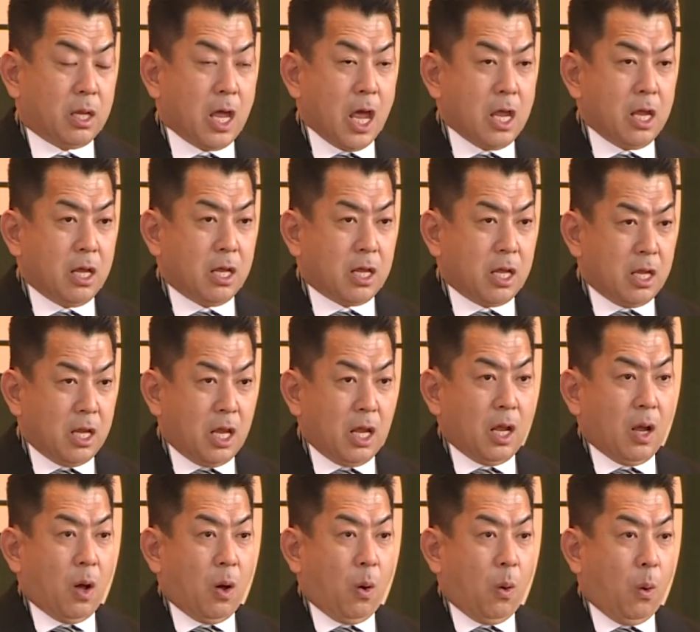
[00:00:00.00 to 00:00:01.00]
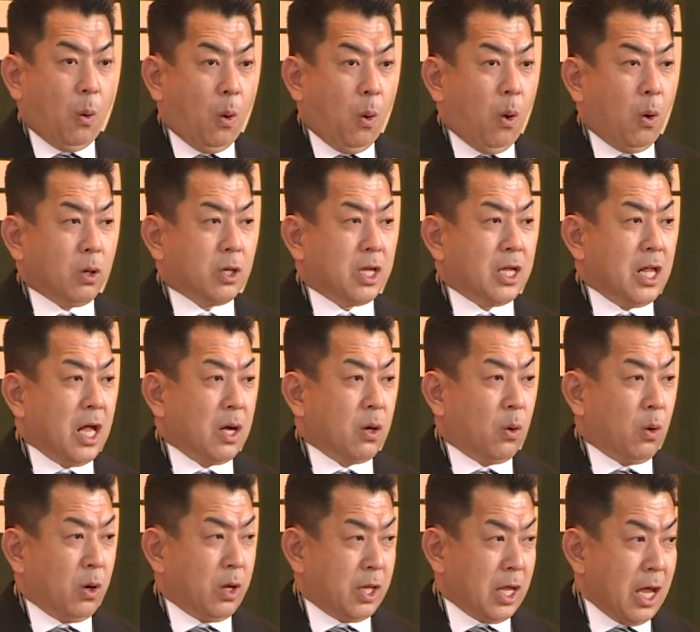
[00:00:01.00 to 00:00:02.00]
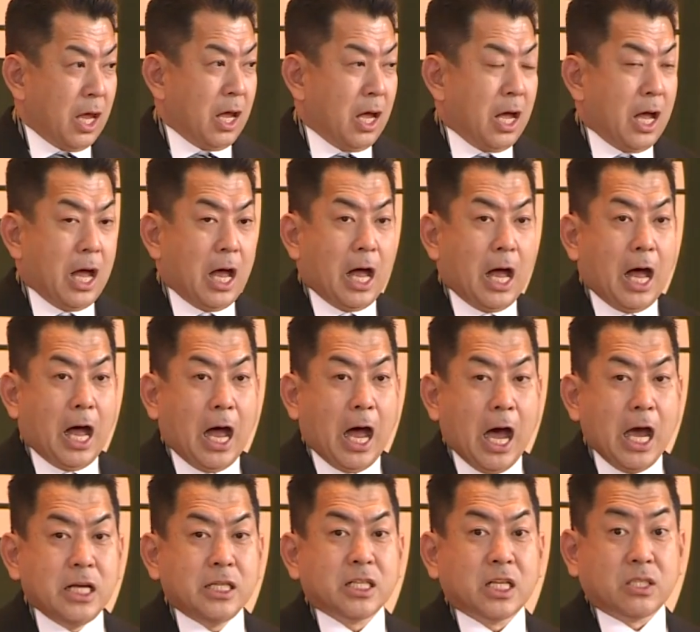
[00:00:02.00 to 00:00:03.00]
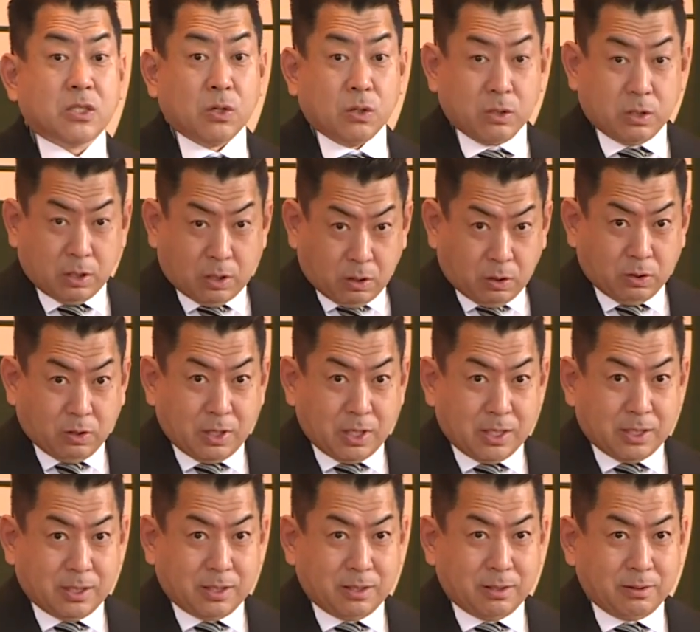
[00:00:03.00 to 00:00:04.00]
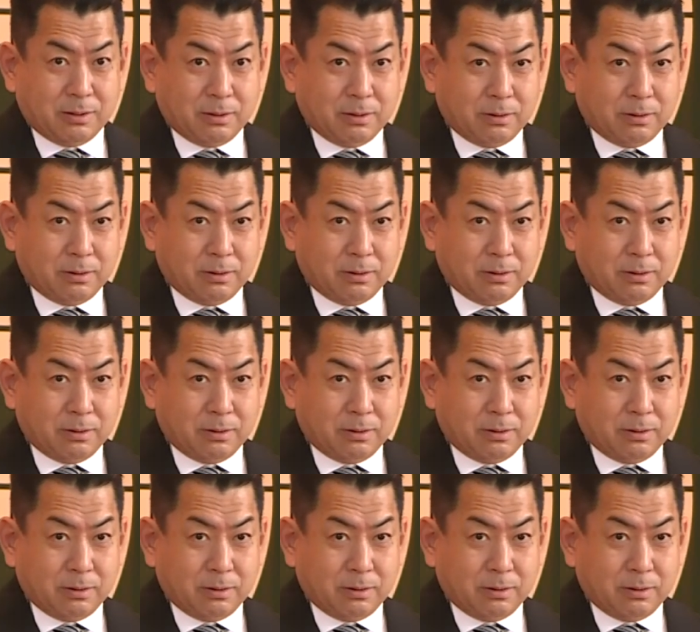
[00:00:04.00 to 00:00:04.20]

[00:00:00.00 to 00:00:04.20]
元気に大きな声で挨拶をすることです